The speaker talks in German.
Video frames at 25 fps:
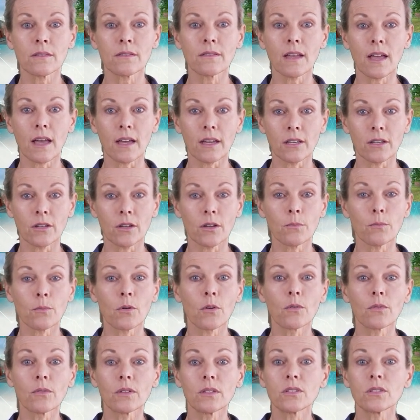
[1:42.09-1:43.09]
da ihre
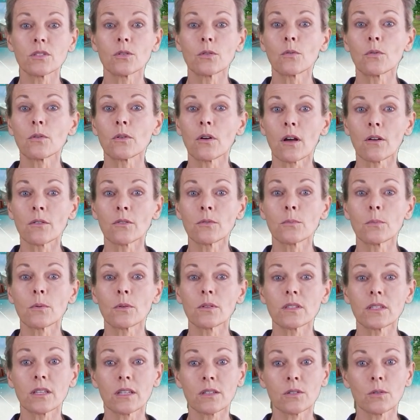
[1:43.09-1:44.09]
Provision oft
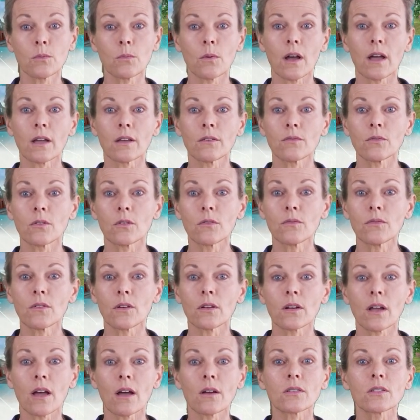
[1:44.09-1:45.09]
prozentual vom
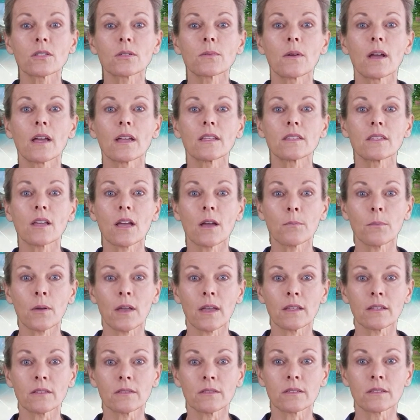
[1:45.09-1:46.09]
Verkaufspreis
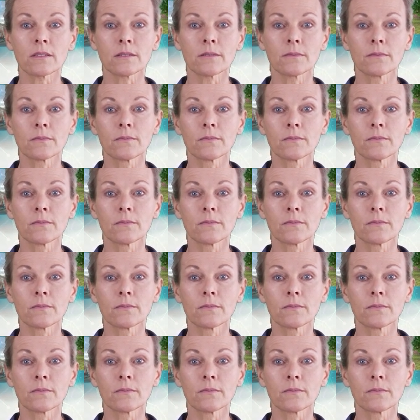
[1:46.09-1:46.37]
abhängt.